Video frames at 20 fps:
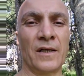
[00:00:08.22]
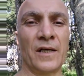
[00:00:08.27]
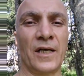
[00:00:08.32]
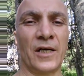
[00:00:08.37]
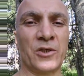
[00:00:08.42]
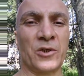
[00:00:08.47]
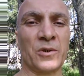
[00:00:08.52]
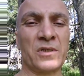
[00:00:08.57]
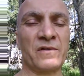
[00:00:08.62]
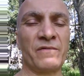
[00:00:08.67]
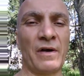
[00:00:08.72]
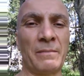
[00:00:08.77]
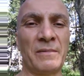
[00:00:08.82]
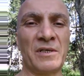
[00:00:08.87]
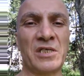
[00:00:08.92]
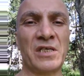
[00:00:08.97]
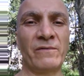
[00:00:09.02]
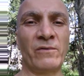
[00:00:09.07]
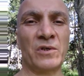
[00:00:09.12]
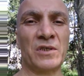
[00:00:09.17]
Хочу с
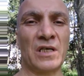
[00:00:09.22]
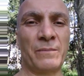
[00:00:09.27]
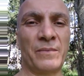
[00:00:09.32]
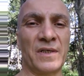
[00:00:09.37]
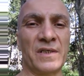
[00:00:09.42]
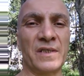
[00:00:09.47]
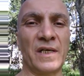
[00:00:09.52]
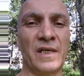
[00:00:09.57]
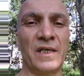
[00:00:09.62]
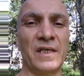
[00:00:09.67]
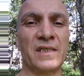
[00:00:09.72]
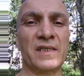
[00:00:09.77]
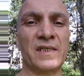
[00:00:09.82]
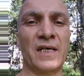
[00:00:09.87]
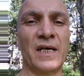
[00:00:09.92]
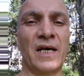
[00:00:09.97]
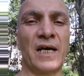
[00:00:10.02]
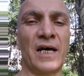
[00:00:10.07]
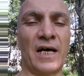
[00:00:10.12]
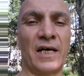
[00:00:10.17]
вами сегодня
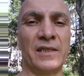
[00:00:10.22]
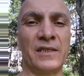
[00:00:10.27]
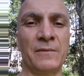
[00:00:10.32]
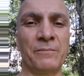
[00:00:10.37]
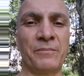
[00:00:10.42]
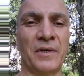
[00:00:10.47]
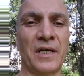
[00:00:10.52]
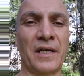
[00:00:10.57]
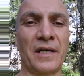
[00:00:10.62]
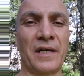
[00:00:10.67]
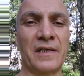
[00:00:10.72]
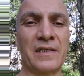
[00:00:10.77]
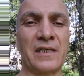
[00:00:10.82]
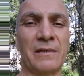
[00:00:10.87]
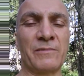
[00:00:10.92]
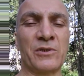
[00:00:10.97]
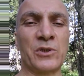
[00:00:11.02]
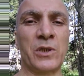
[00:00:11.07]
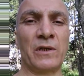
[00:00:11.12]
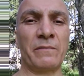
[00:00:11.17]
поделиться одним
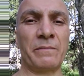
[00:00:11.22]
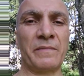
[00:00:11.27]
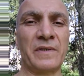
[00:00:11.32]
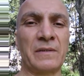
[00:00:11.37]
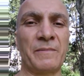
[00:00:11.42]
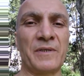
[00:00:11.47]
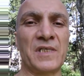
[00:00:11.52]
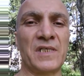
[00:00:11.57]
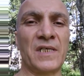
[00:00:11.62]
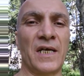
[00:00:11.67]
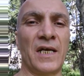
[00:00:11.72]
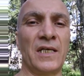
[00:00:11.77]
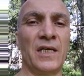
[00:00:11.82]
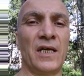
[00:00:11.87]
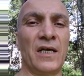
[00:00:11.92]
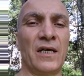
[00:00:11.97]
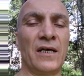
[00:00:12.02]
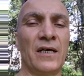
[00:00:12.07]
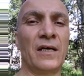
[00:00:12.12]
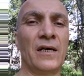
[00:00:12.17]
прекрасным словом из
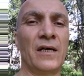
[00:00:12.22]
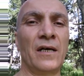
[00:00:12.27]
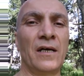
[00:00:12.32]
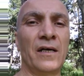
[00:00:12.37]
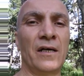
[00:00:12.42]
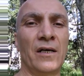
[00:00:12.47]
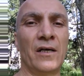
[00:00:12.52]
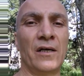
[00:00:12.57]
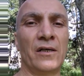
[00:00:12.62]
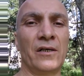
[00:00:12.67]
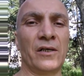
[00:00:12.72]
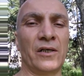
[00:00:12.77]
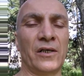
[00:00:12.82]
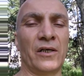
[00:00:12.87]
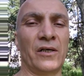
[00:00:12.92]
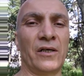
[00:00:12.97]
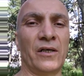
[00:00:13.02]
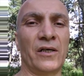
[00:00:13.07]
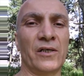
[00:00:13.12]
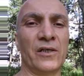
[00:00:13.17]
Писания.
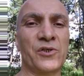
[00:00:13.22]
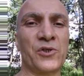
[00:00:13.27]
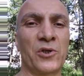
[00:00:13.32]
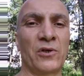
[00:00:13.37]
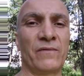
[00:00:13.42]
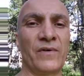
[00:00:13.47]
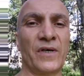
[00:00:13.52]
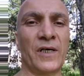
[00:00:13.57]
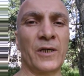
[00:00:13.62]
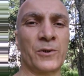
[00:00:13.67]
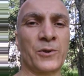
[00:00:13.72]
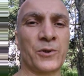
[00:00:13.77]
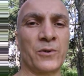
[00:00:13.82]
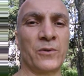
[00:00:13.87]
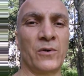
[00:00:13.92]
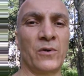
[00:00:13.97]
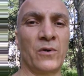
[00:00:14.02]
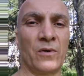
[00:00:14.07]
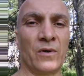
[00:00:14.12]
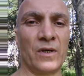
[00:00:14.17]
И слово
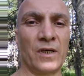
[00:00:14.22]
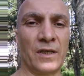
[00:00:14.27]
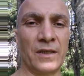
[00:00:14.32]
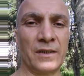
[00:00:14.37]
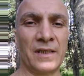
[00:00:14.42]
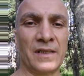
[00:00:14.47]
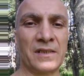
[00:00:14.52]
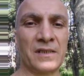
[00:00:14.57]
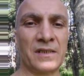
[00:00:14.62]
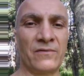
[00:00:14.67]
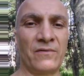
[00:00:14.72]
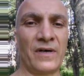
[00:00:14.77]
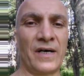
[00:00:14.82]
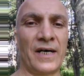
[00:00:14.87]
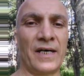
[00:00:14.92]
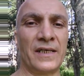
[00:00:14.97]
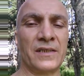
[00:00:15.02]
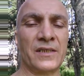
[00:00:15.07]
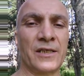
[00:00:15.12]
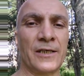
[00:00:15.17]
хочу а,
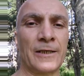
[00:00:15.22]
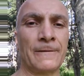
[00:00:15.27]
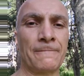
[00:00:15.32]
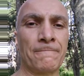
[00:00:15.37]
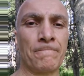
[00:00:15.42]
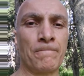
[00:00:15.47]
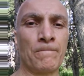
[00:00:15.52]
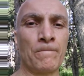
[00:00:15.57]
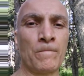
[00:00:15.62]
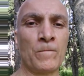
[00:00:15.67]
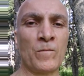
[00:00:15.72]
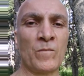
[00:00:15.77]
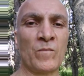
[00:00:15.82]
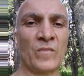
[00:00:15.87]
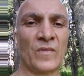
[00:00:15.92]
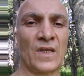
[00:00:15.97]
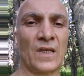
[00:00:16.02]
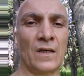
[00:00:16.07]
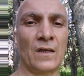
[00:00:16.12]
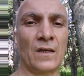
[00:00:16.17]
называть
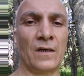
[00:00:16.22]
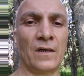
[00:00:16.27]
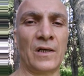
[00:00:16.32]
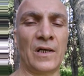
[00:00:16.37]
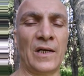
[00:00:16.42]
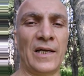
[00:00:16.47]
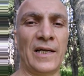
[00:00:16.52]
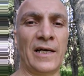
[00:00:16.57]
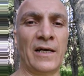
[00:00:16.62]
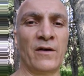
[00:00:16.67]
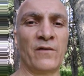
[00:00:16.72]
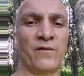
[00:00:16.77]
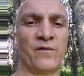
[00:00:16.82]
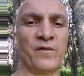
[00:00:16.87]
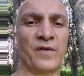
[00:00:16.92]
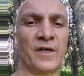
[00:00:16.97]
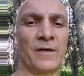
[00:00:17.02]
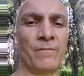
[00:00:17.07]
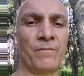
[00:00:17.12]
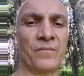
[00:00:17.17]
а,
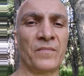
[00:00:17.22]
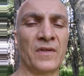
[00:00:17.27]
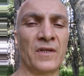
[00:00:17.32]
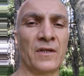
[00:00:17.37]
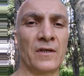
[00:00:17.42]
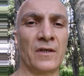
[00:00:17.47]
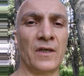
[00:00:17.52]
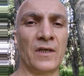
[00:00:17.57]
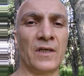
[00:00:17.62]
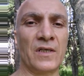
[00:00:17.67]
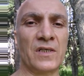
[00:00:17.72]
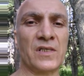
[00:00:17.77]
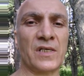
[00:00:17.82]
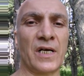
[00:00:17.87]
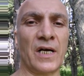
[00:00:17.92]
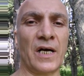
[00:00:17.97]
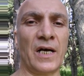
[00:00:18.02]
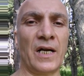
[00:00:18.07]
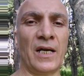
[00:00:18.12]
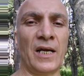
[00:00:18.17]
«Лев из
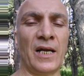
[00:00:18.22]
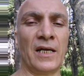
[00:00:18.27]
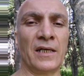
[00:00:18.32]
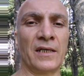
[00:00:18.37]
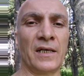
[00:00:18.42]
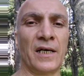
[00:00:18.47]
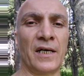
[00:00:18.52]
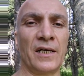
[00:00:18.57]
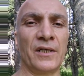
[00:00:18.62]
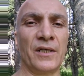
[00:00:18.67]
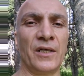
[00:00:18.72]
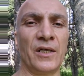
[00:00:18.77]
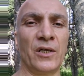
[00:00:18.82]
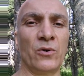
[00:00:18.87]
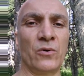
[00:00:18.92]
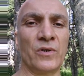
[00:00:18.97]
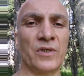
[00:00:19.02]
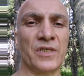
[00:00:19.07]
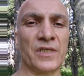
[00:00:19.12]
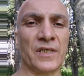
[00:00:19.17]
колена
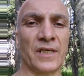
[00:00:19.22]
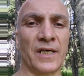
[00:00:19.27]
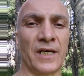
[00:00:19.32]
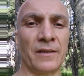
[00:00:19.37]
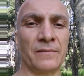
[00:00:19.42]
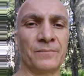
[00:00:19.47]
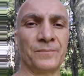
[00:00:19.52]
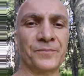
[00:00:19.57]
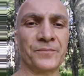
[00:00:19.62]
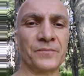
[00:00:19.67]
Иудина».